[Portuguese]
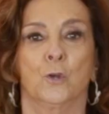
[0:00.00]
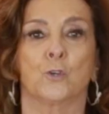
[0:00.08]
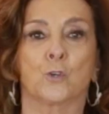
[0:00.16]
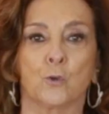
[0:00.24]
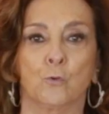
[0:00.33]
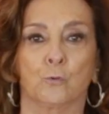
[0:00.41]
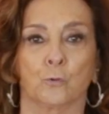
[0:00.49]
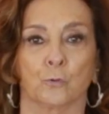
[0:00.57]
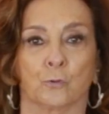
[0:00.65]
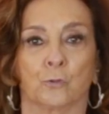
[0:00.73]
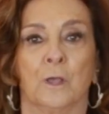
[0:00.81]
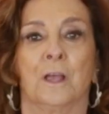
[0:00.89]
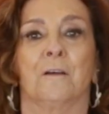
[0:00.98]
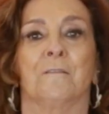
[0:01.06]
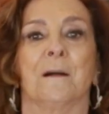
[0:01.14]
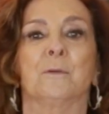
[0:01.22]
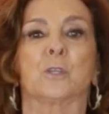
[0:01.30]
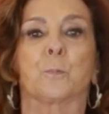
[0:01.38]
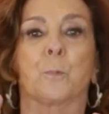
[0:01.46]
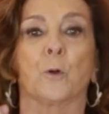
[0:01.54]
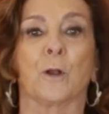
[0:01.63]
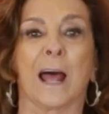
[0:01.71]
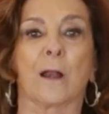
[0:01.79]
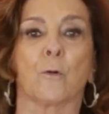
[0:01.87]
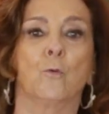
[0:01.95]
Juntos, vamos
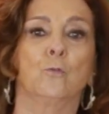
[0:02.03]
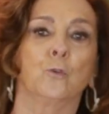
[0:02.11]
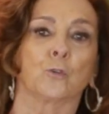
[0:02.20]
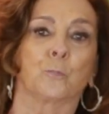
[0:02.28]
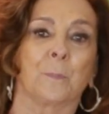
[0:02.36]
explorar um dos